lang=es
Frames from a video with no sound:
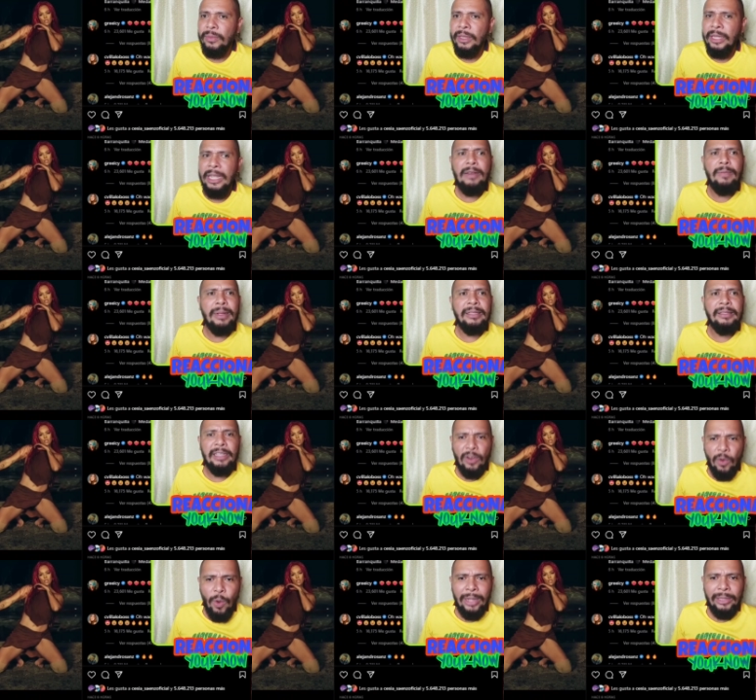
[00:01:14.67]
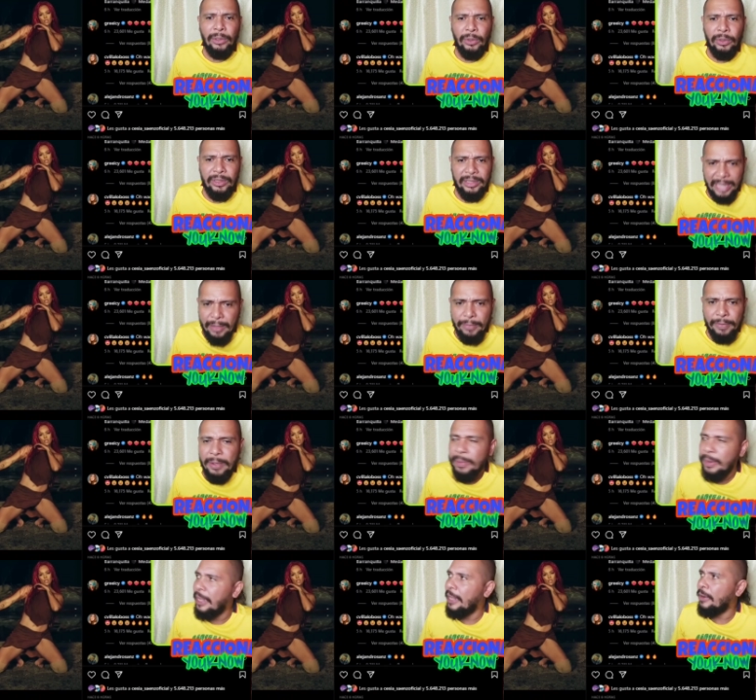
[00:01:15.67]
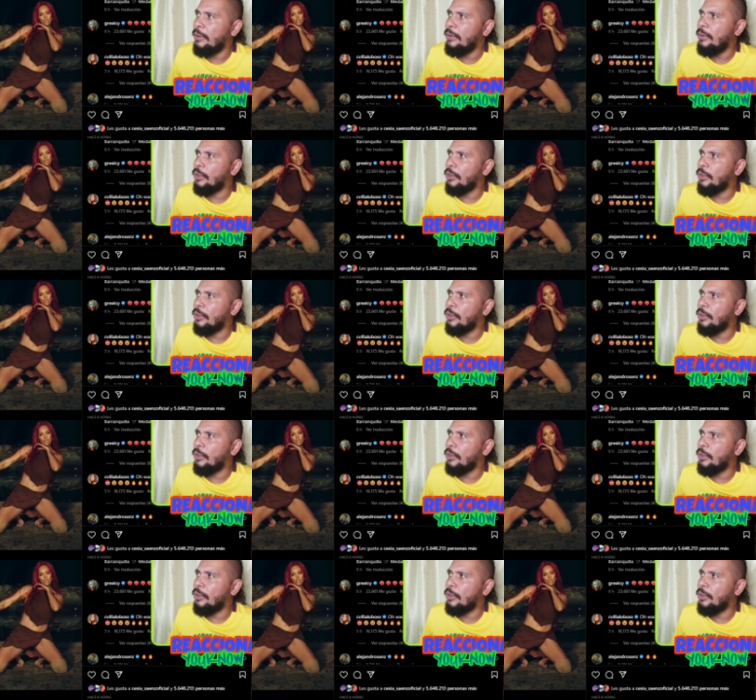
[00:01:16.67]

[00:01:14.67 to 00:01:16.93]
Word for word: el 24 de febrero,